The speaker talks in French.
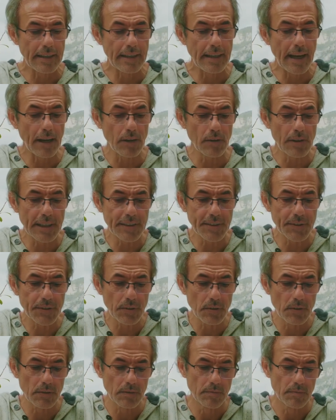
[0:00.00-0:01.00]
La
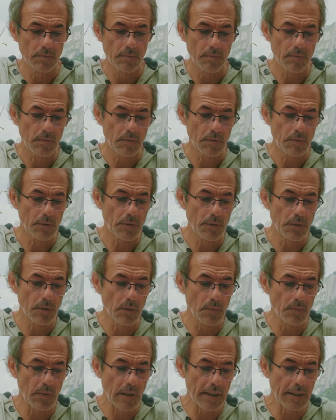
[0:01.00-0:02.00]
relation que
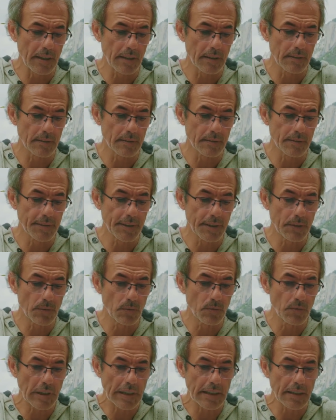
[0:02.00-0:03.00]
l'on va
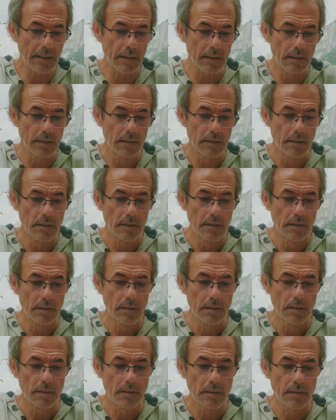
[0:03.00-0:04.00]
découvrir,
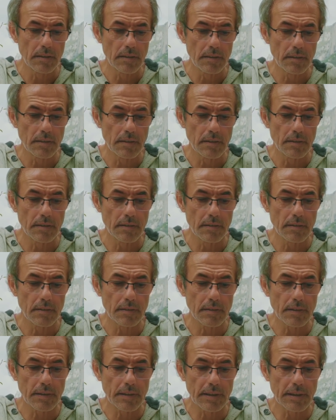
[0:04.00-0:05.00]
euh,
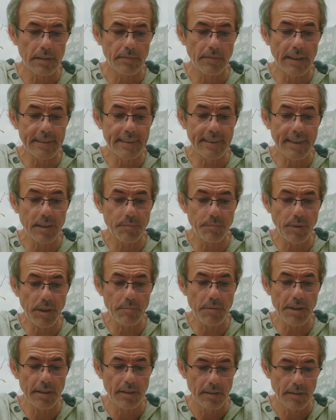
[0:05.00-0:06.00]
qui va
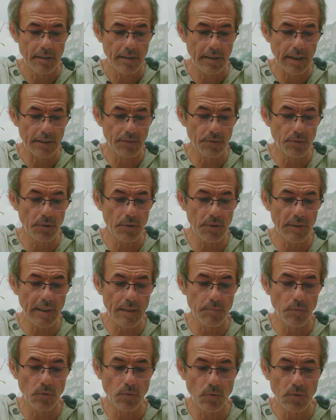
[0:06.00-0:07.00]
s'exprimer quand deux
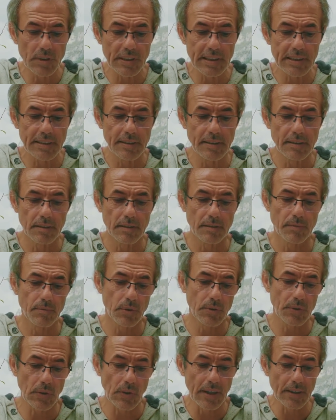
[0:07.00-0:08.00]
âmes cousines
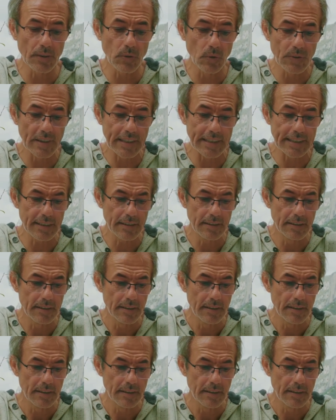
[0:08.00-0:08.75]
vont se rencontrer,